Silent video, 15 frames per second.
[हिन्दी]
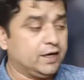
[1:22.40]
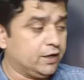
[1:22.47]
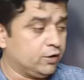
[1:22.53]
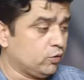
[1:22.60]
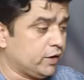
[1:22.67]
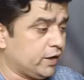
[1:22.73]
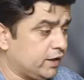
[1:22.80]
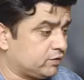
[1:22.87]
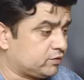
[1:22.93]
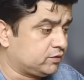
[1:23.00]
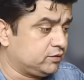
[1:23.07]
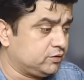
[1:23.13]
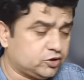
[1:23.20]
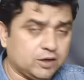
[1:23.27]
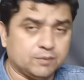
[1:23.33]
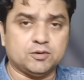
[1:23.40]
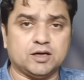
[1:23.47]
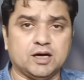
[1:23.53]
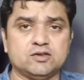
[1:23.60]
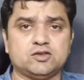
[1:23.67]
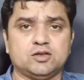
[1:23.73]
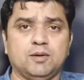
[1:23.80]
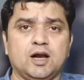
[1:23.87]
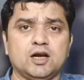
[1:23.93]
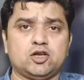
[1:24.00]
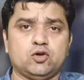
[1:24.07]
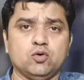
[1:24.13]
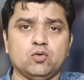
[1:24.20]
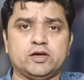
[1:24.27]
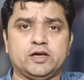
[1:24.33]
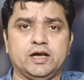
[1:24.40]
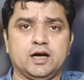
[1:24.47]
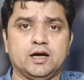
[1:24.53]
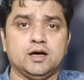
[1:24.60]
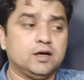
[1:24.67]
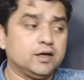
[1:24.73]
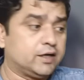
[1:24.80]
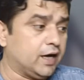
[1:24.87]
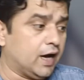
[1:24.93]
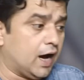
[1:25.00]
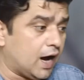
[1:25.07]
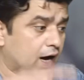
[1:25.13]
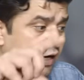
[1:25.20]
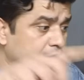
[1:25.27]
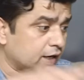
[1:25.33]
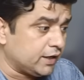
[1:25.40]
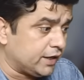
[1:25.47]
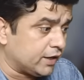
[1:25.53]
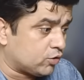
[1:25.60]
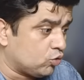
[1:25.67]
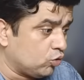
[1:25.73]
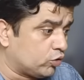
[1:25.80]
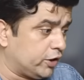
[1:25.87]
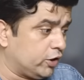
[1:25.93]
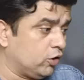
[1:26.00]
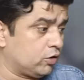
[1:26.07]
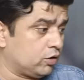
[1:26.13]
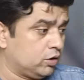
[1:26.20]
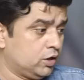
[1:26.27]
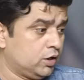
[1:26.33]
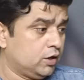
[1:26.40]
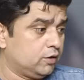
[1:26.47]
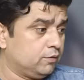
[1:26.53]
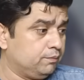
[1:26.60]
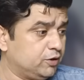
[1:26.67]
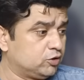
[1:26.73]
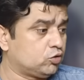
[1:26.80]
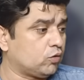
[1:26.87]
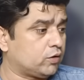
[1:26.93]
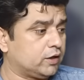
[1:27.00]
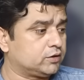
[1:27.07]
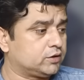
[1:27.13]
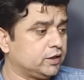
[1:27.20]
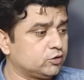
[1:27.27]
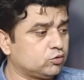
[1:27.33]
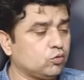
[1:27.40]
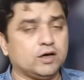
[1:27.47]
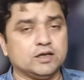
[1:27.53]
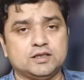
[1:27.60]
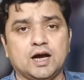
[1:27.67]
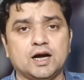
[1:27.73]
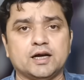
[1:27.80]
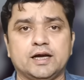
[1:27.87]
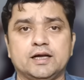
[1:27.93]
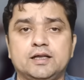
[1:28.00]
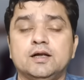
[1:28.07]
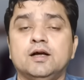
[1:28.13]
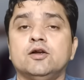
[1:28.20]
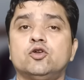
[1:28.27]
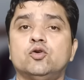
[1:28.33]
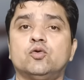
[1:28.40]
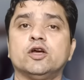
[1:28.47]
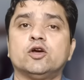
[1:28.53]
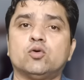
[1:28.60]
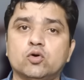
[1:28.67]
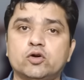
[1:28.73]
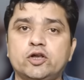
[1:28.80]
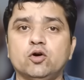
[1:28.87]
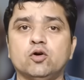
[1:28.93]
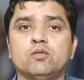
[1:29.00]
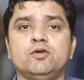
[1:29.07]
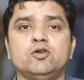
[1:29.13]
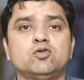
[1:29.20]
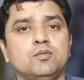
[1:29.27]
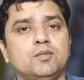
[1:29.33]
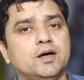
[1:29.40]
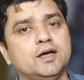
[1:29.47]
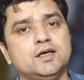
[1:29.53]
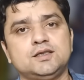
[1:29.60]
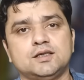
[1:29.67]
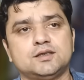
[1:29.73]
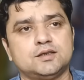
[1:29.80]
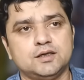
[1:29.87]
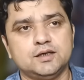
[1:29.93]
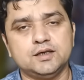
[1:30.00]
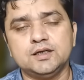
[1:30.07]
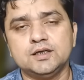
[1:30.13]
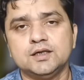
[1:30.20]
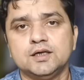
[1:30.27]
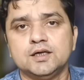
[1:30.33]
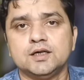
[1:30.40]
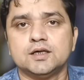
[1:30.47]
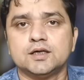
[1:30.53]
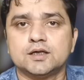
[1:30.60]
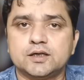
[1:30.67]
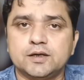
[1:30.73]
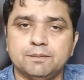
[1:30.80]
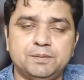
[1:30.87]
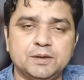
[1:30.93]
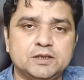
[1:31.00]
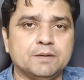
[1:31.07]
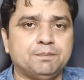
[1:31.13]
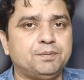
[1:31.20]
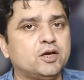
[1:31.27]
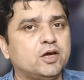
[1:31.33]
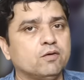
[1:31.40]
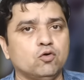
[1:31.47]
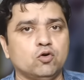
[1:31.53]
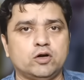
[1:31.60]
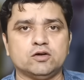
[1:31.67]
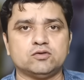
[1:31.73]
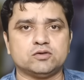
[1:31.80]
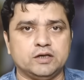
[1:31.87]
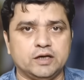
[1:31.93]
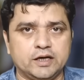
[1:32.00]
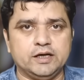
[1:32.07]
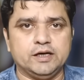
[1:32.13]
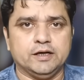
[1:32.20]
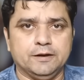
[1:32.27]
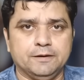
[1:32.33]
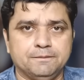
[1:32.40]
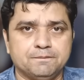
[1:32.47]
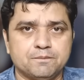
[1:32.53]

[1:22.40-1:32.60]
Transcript: इन्होंने इस शब्द का इस्तेमाल क्यों किया कि अगर ये कुकी और मिजो करते तो गद्दार कहते क्योंकि कुकी और मिजो माना जाता है कि बीजेपी के वोटर्स नहीं है